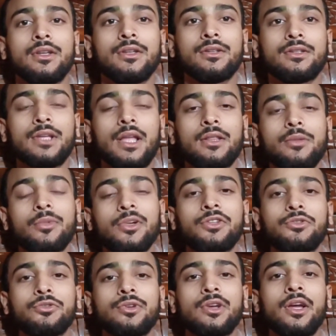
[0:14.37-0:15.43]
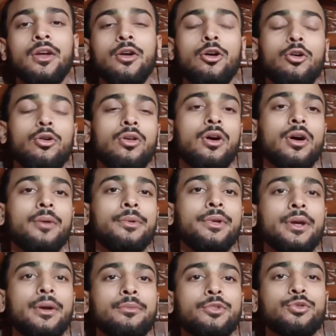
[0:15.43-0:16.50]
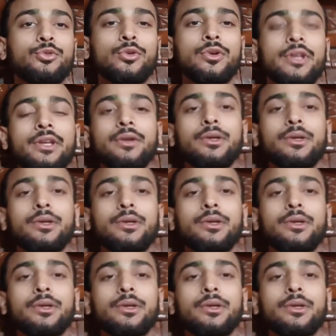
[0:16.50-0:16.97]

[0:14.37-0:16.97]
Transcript: सात बज चुका है और अभी हम सो के